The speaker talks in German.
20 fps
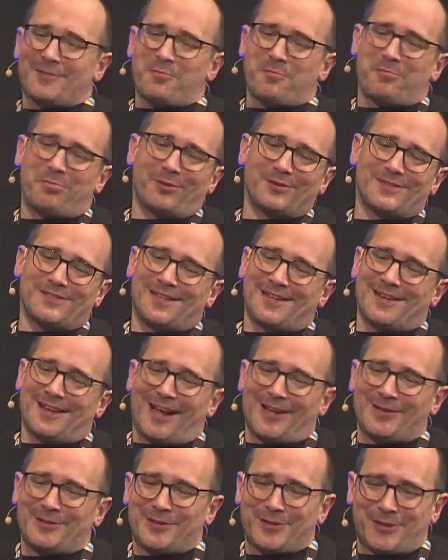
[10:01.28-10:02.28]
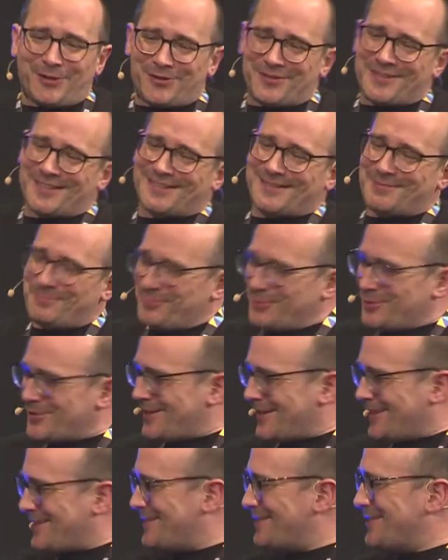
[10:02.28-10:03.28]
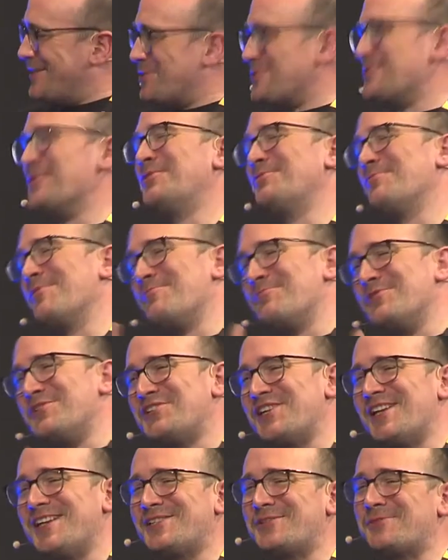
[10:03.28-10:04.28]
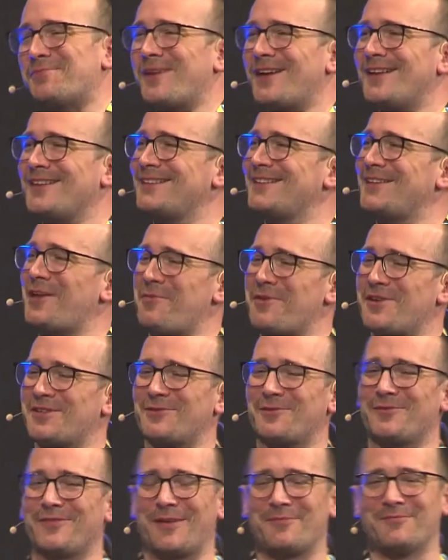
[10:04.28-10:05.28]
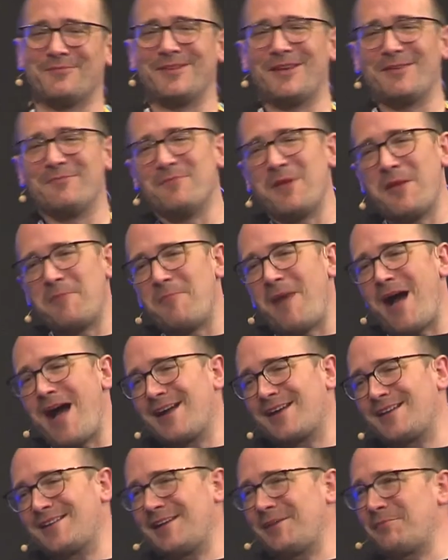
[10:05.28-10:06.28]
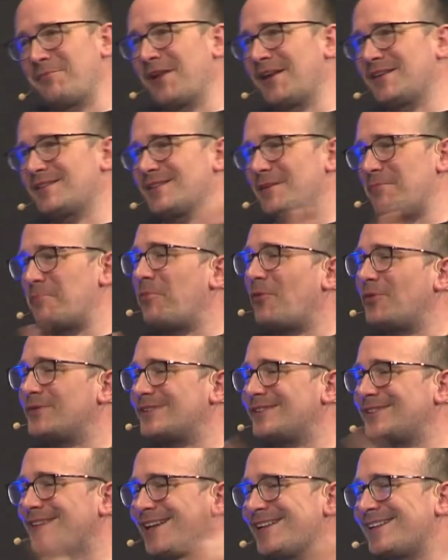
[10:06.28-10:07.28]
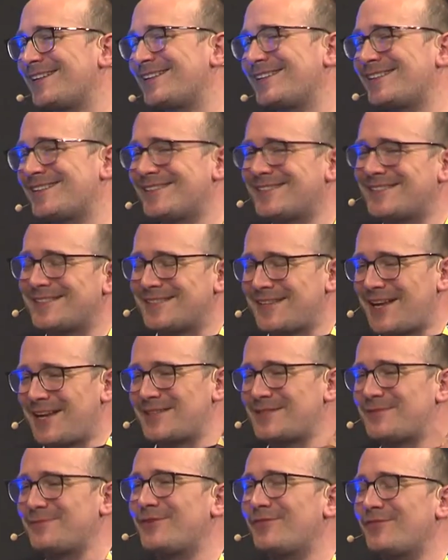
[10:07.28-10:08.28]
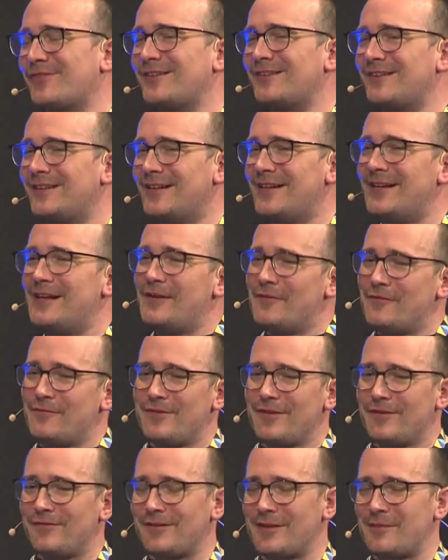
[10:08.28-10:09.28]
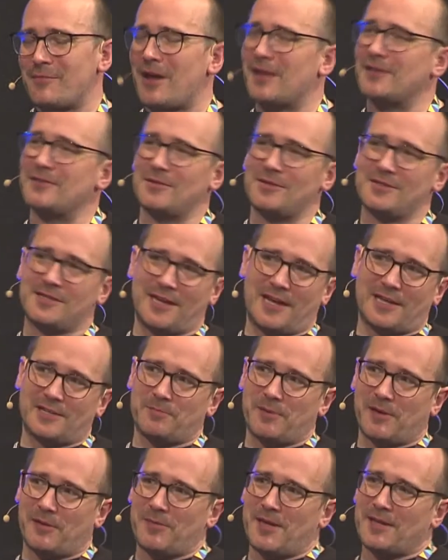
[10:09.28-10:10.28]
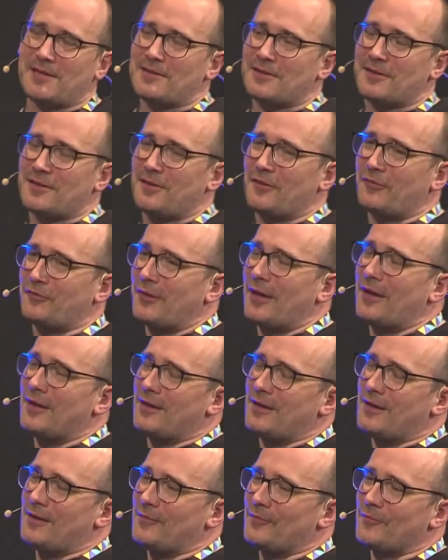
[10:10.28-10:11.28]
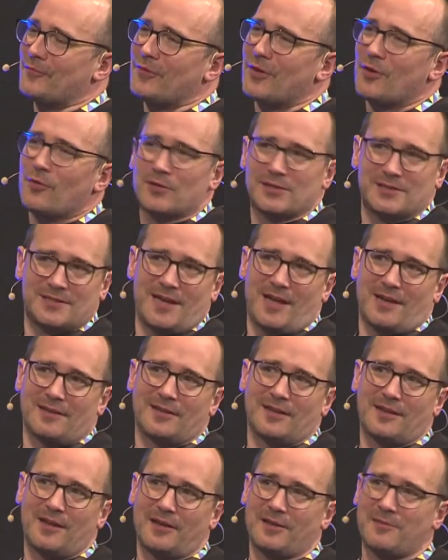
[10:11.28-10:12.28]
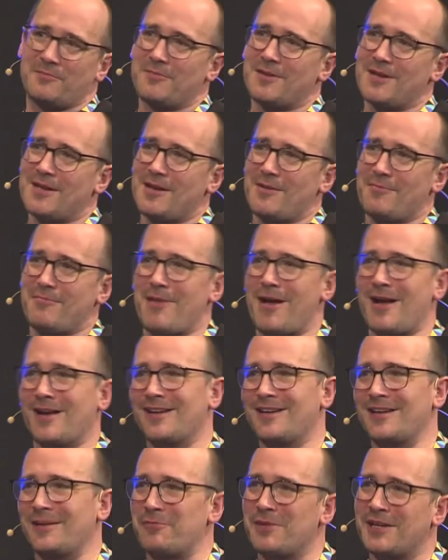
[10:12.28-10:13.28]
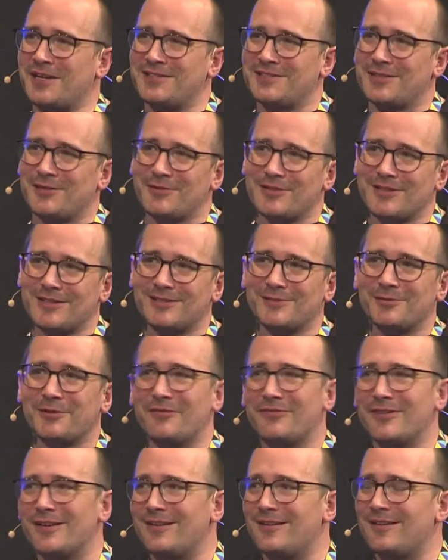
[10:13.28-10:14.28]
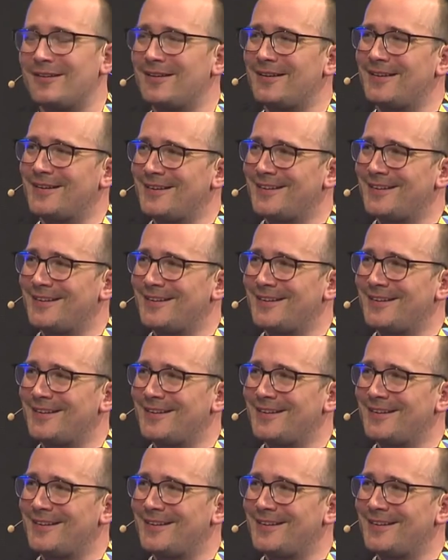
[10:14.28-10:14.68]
Prozent, also ihr könnt jetzt, müsst jetzt nicht über Budgets sprechen, aber so im, im, im Marketing-Mix, im Prozentsatz, wie viel, wie viel machen solche Experimente, ähm, wie hoch ist der Anteil an dem Marketing-Mix? Also die Experimente